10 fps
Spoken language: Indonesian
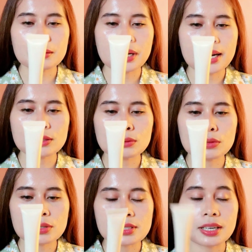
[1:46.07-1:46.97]
bahas
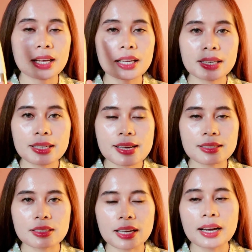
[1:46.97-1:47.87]
untuk star
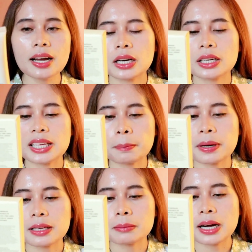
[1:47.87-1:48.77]
ingredients ingredientsnya yang
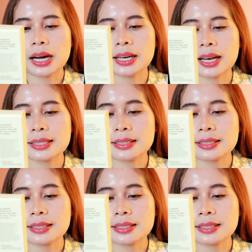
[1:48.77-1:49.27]
pertama adalah